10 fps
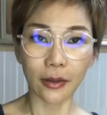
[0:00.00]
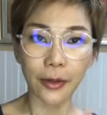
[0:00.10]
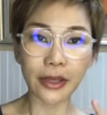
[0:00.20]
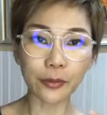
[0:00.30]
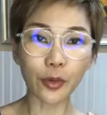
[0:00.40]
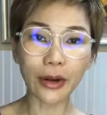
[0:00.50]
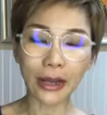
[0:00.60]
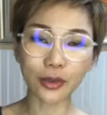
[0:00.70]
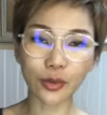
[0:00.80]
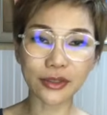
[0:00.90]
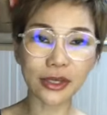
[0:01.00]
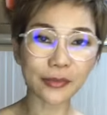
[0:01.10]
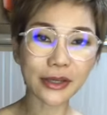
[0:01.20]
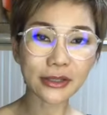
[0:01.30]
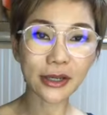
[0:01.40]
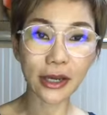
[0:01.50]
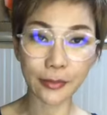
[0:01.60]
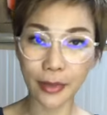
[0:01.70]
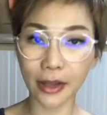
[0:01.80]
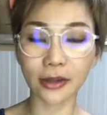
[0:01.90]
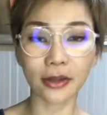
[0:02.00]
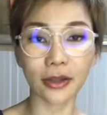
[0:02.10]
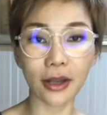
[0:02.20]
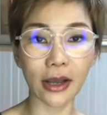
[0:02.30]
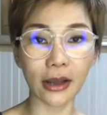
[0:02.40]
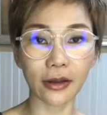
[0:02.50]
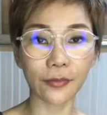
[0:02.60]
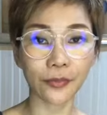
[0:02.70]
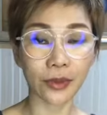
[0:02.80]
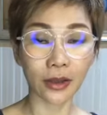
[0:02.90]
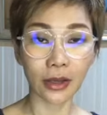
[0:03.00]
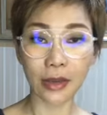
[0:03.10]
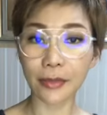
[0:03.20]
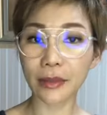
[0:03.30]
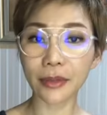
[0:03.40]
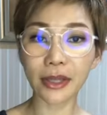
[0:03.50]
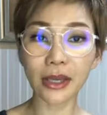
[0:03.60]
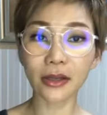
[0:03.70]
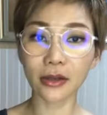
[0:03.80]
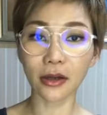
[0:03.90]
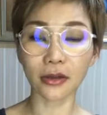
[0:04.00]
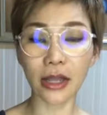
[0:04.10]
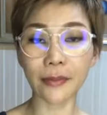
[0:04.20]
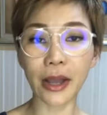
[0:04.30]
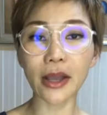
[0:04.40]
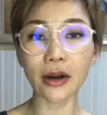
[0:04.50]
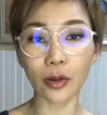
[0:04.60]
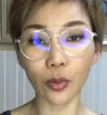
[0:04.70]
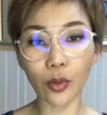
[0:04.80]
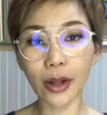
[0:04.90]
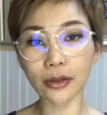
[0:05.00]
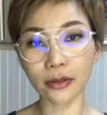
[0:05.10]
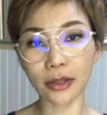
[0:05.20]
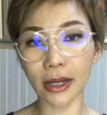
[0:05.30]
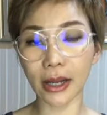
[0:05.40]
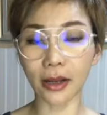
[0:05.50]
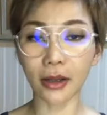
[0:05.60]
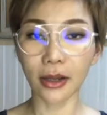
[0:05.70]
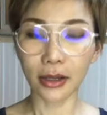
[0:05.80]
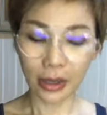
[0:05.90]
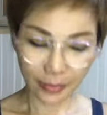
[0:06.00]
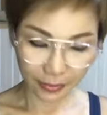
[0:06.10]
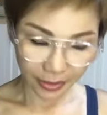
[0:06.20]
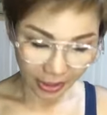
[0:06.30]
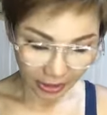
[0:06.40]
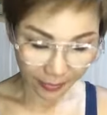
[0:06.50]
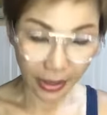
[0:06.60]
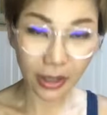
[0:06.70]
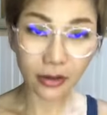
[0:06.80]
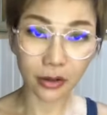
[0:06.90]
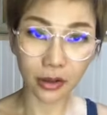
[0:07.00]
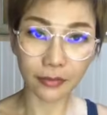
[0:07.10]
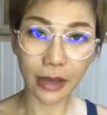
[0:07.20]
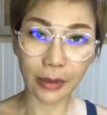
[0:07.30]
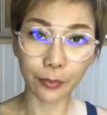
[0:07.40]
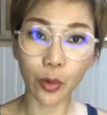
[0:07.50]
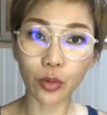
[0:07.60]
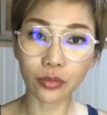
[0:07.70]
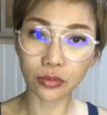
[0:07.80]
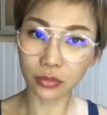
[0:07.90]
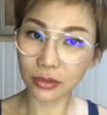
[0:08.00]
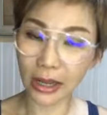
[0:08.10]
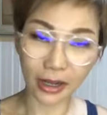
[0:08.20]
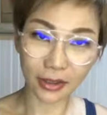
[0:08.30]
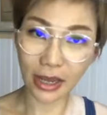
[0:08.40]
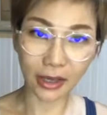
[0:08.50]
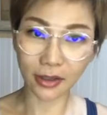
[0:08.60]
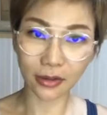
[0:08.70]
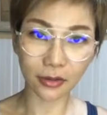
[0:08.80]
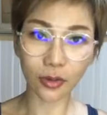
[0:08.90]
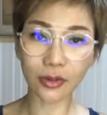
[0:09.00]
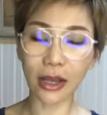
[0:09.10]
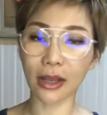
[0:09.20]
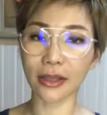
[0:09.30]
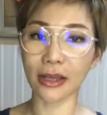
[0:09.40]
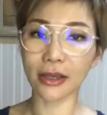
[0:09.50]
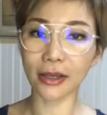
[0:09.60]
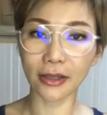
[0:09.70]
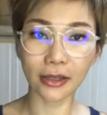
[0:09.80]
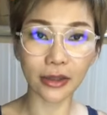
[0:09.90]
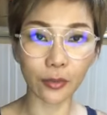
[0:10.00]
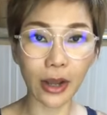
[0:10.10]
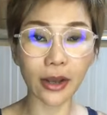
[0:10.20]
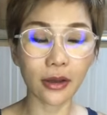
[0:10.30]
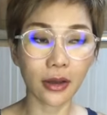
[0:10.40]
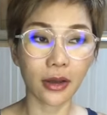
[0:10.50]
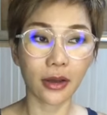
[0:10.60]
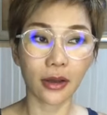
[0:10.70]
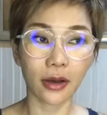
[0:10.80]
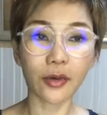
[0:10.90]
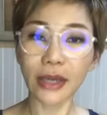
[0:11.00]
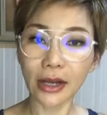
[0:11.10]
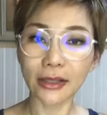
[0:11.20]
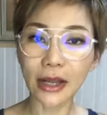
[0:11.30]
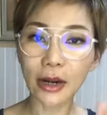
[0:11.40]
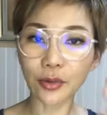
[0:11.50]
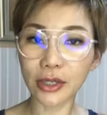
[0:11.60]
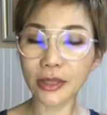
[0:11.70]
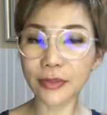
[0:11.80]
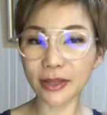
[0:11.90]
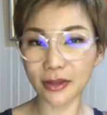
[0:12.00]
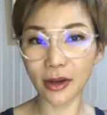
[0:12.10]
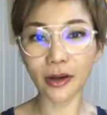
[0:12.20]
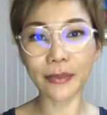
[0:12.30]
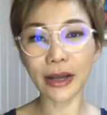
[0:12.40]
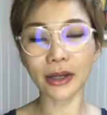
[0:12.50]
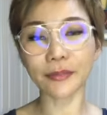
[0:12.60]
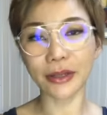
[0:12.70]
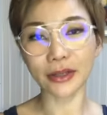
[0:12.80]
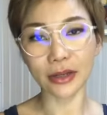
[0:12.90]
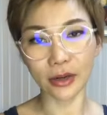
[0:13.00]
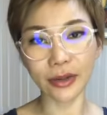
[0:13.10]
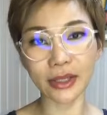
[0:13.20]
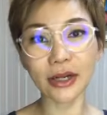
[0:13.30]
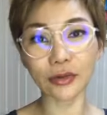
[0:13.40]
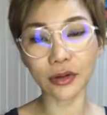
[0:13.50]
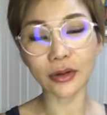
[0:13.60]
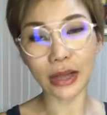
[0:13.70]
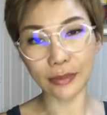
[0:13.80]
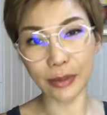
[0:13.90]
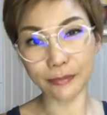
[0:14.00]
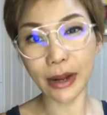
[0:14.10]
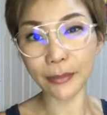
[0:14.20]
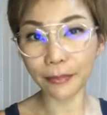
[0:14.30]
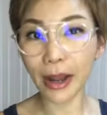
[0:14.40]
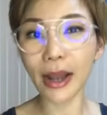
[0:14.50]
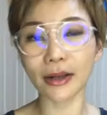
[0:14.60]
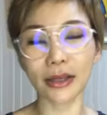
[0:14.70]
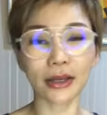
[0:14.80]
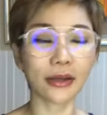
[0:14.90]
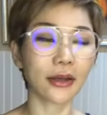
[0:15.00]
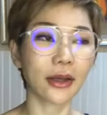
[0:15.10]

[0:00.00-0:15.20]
เพราะฉะนั้นผู้ร้ายตัวจริงไม่ใช่ไขมันนะคะไขมันไม่ได้เกิดทำให้เราอ้วนนะคะไขมันไม่ได้ทำให้เกิดแบบพุงหนาใหญ่ต้นขาหนาใหญ่นะแต่ว่าโอเคแต่ถ้าเรากินมันเยอะมากเกินไปในแต่ละวันที่เราต้องการแบบมากๆนะ